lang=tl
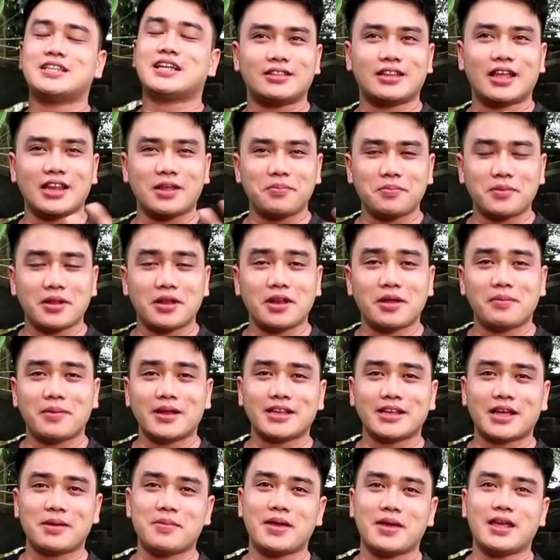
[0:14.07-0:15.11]
natanim na
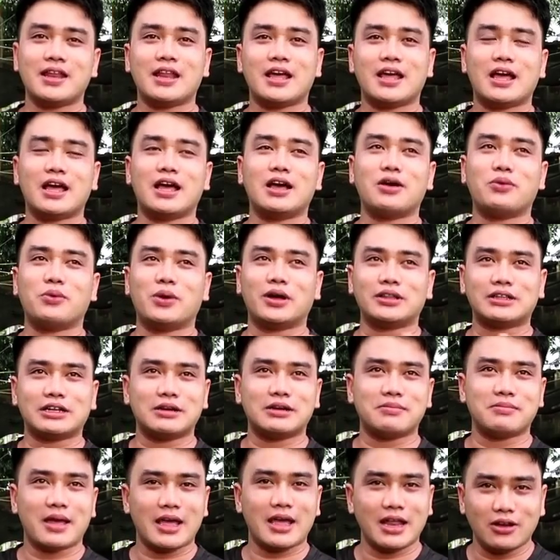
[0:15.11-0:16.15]
naman kami ng
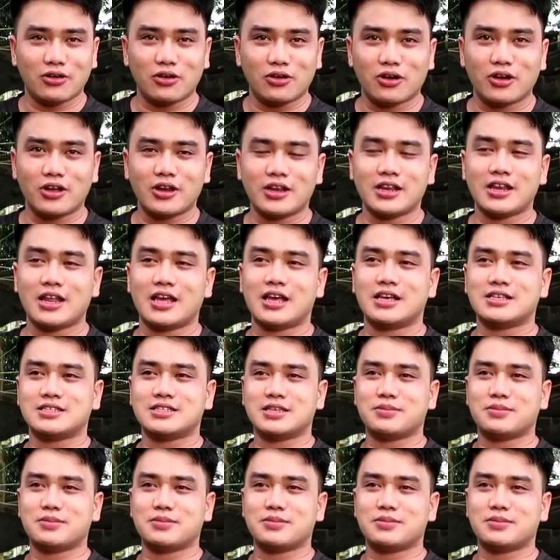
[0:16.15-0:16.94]
watermelon uh,